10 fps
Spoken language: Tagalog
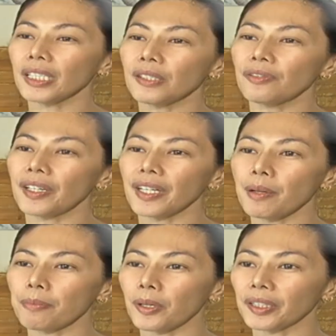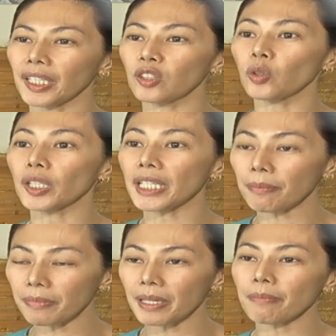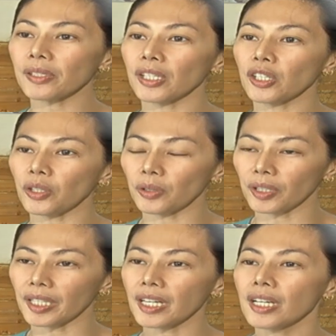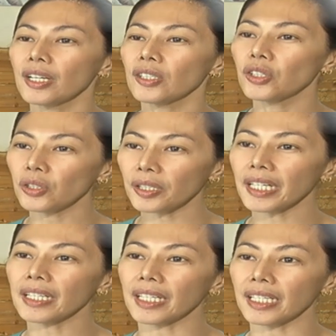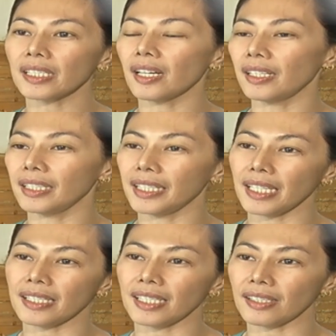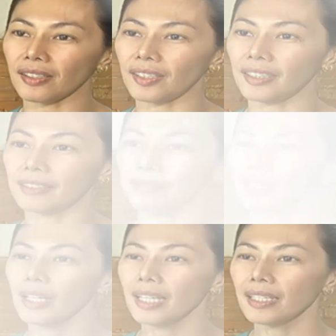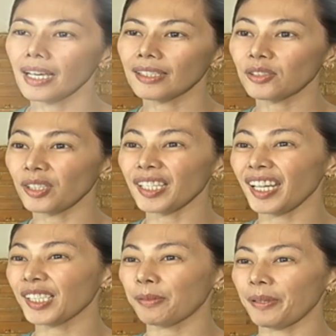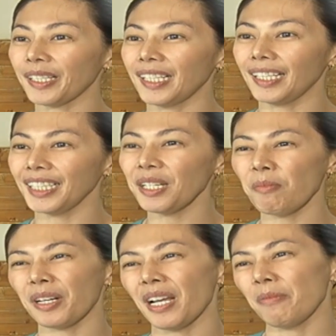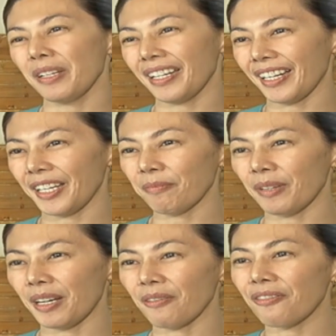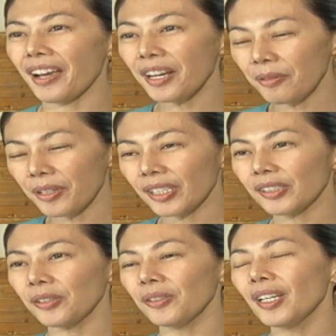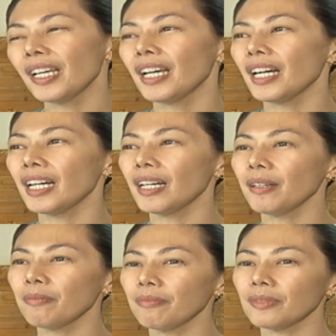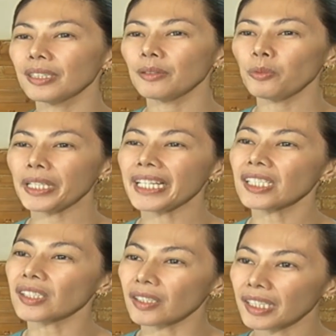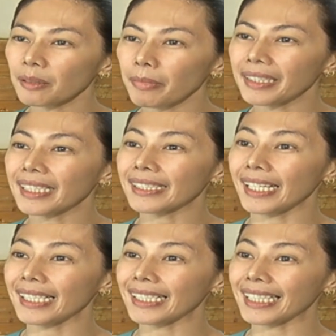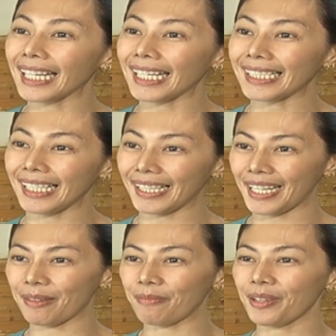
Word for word: is very important to keep them secure during this holiday season. Yeah, so ini-expect natin na marami na mga fireworks. So, Um, we can start by desensitizing them.